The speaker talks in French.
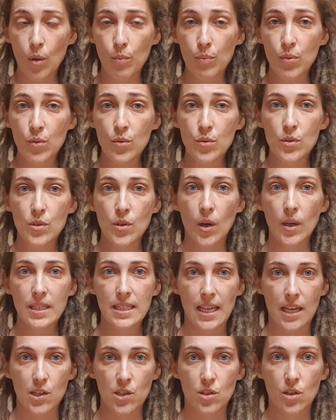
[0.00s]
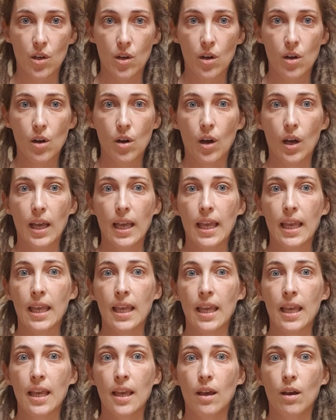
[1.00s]
plusieurs âges d'or
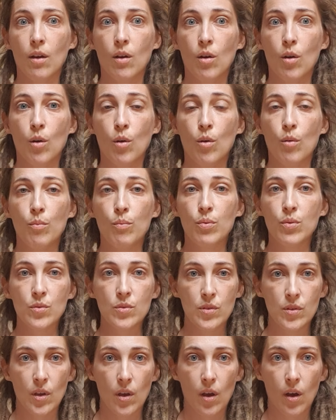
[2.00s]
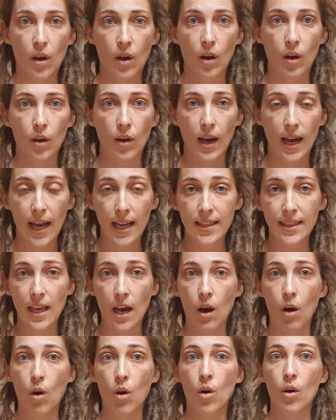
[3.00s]
et plusieurs
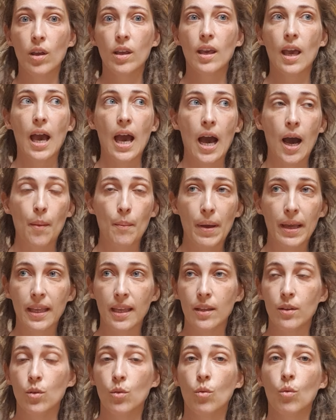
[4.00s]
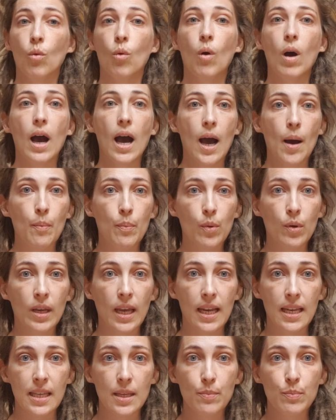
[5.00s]
Ragnarok, Armageddon,
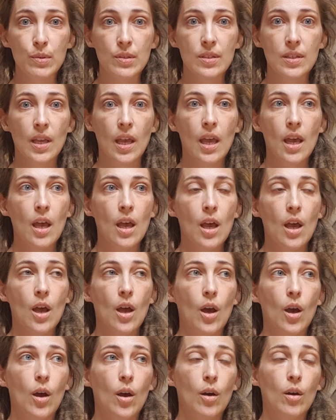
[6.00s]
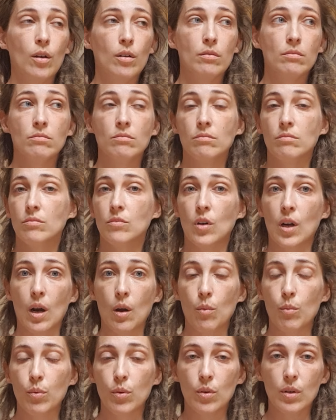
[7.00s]
Apocalypse euh, voilà,
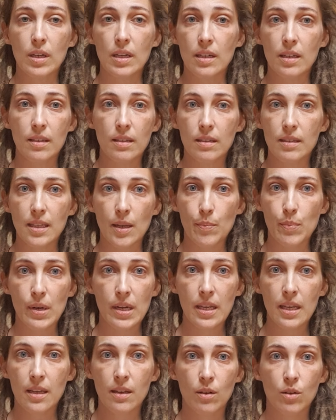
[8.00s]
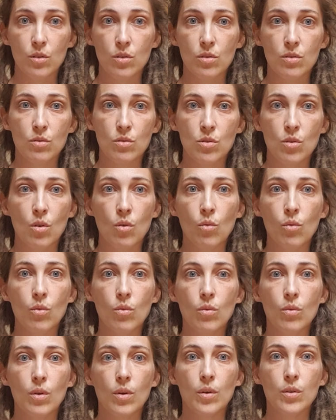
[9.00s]
on peut les appeler, euh,
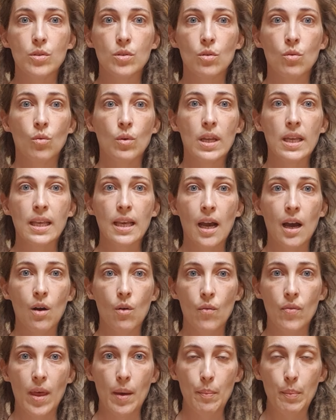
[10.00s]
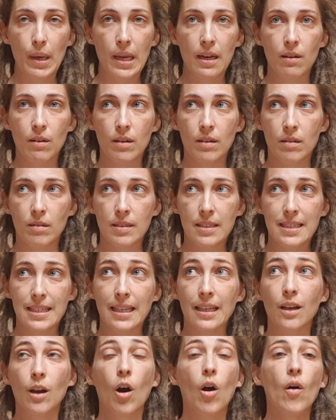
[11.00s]
selon, euh, selon les cas, on appelle ces
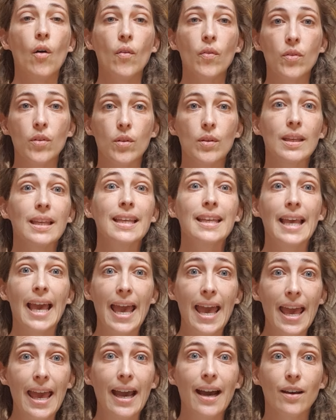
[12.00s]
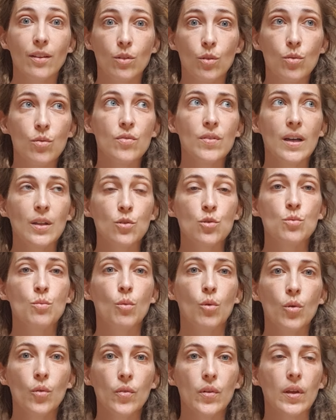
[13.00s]
grandes guerres de fin du
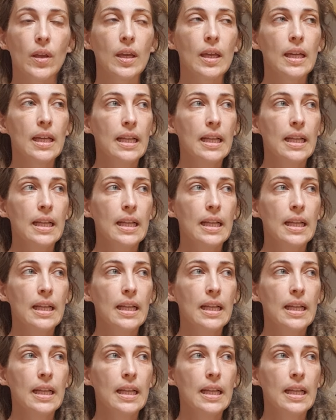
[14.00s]
monde